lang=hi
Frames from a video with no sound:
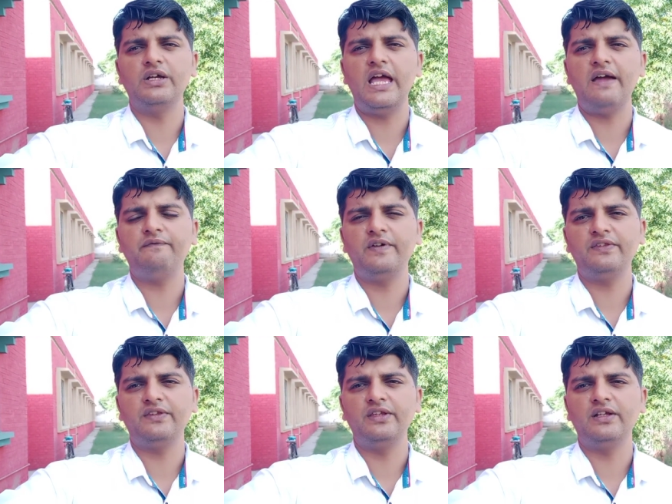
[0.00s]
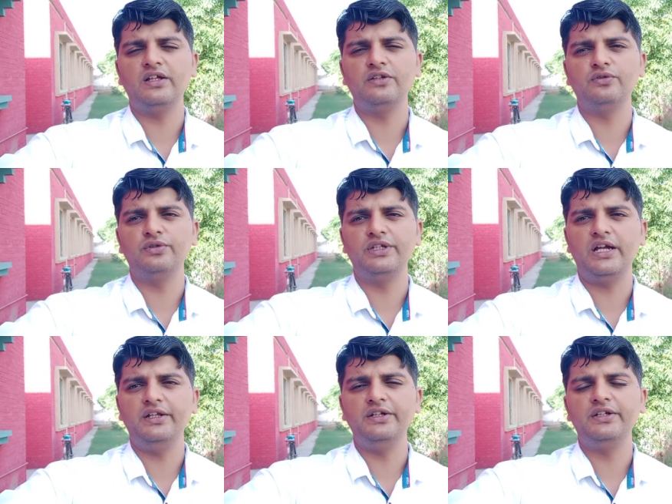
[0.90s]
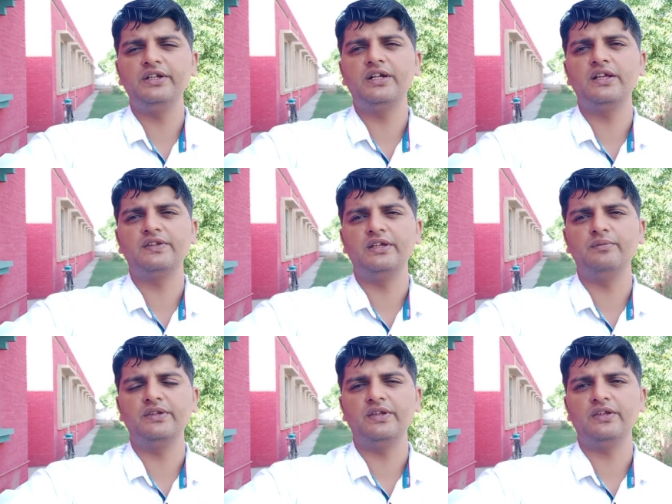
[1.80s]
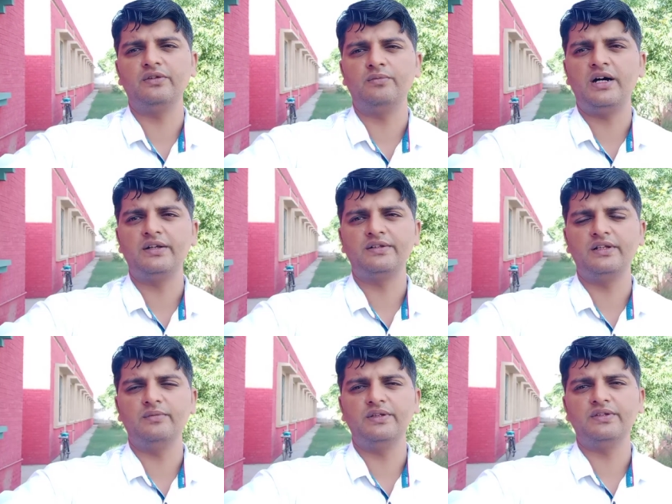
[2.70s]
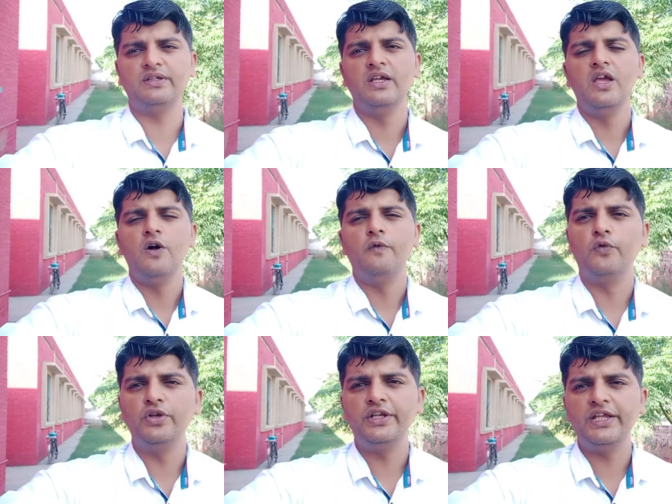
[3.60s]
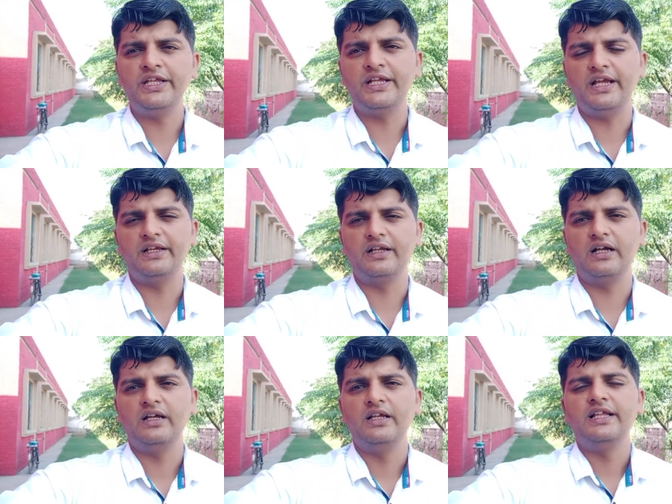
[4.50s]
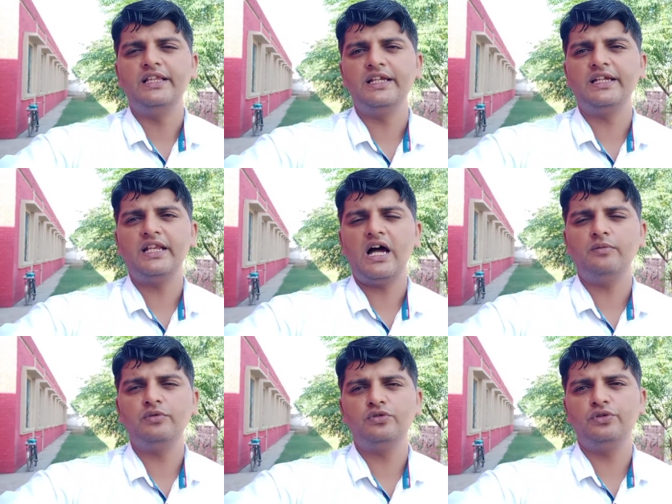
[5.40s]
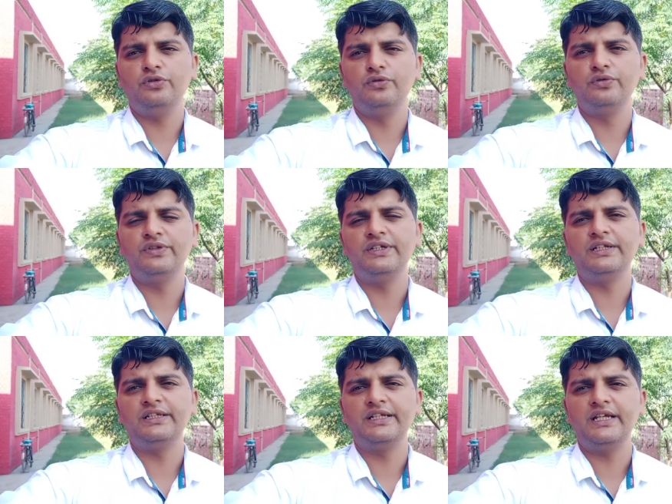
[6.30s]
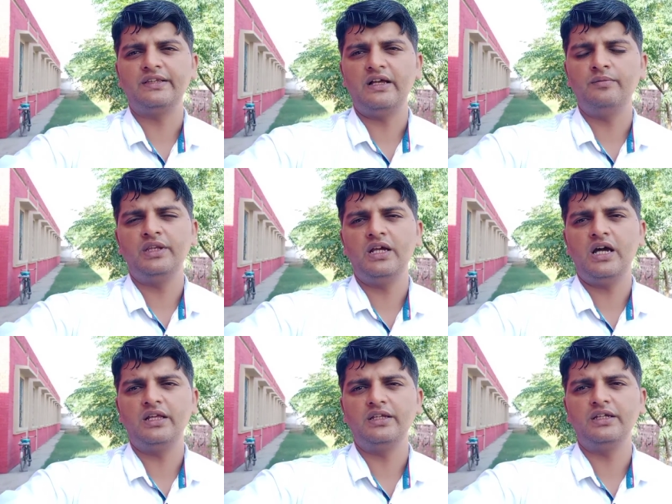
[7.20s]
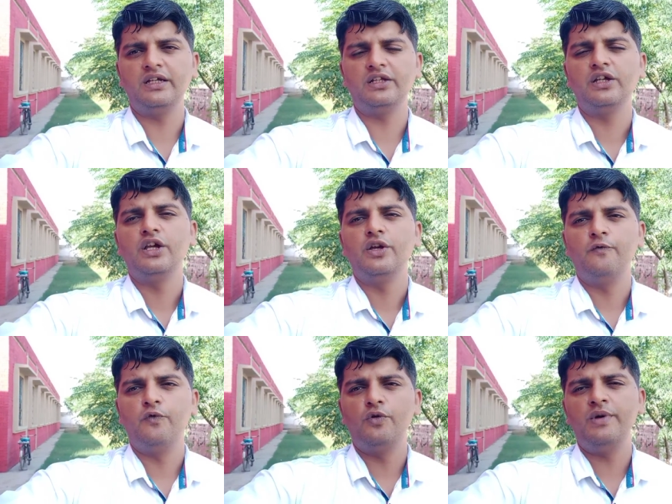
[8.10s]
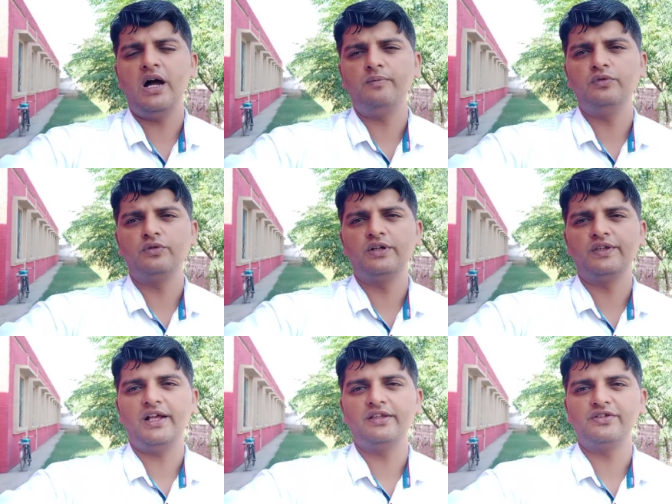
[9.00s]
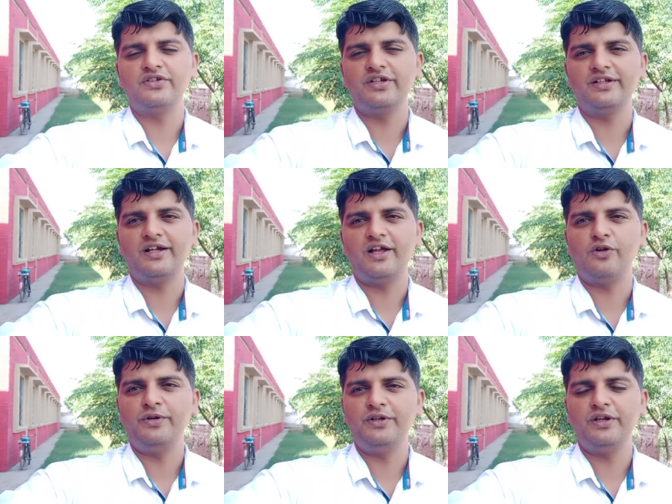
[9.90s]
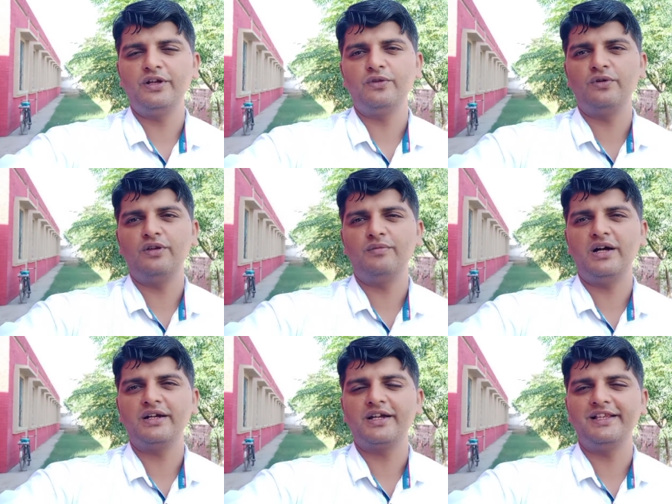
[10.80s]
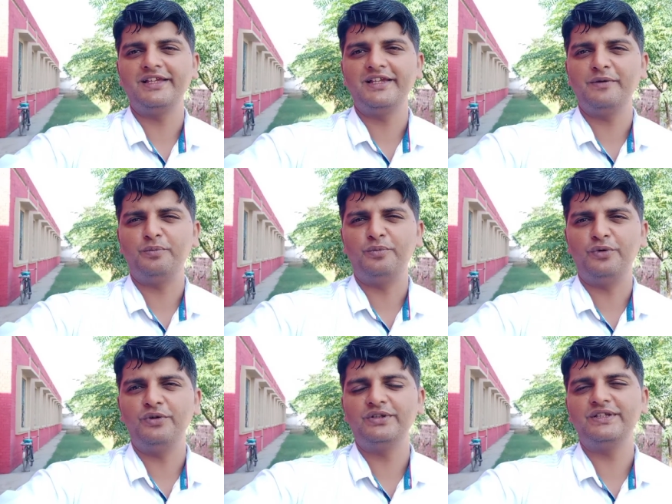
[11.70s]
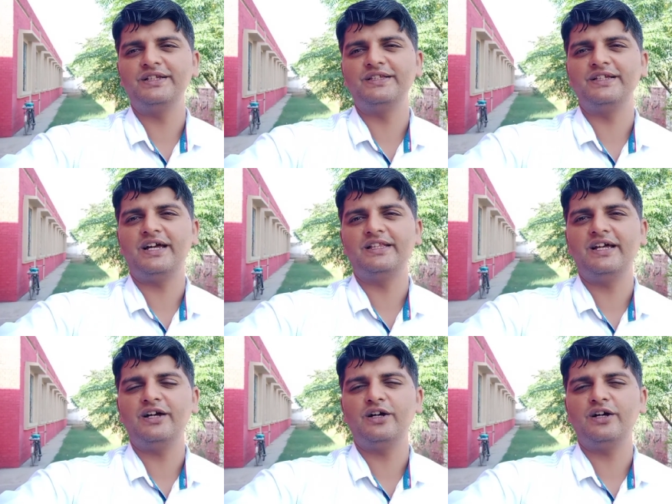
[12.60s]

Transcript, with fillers: एफ एस सी का जो या इंटर का सिलेबस है स्मार्ट सिलेबस वो नहीं आएगा लेकिन अब जो न्यूज़ निकल के सामने आ रही है वो मैं आप लोगों के साथ शेयर कर रहा हूँ इंटर के तलबा के लिए बहुत ज़्यादा